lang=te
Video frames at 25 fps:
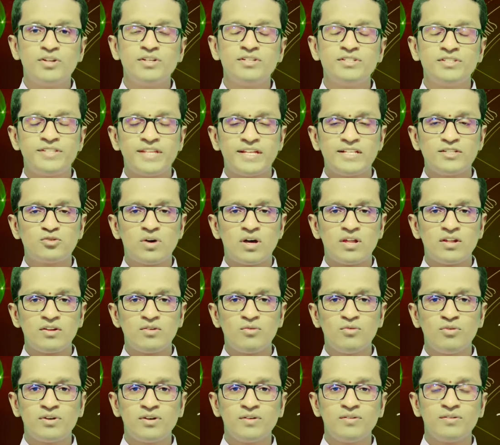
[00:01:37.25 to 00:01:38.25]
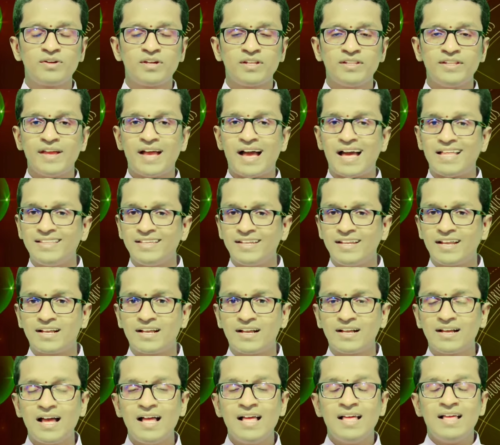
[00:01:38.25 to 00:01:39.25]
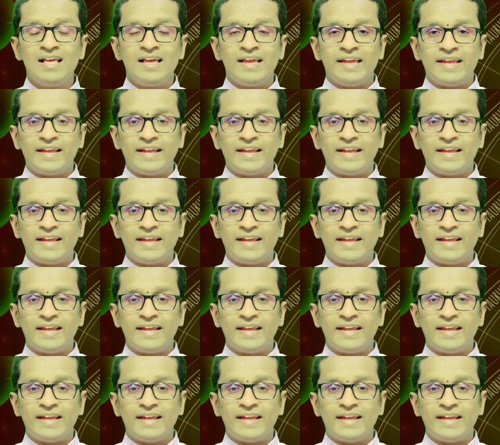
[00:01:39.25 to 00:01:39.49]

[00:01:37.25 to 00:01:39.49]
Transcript: గురించి తెలుసుకోవాలని ఉంటుంటుంది అదే రకంగా